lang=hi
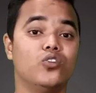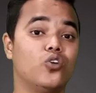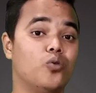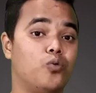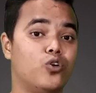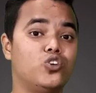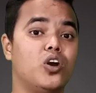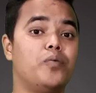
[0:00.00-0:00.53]

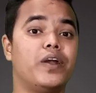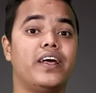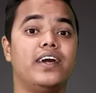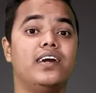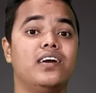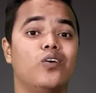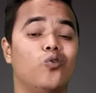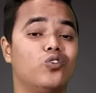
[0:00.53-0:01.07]
तो वो जो ऑफर
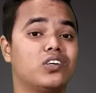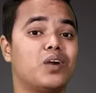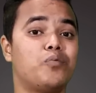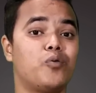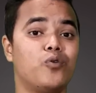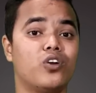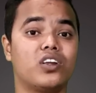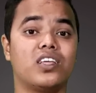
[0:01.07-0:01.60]
है उसका
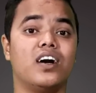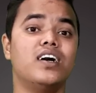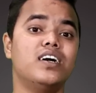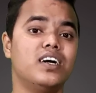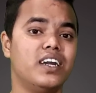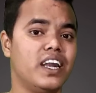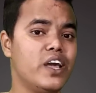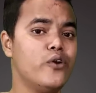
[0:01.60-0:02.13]
प्रोमो कोड था
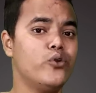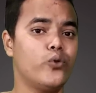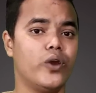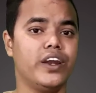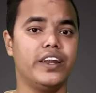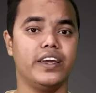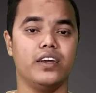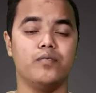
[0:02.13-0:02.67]
न्यू
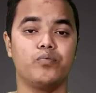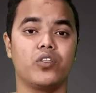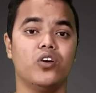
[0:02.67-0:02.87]
ट्वेंटी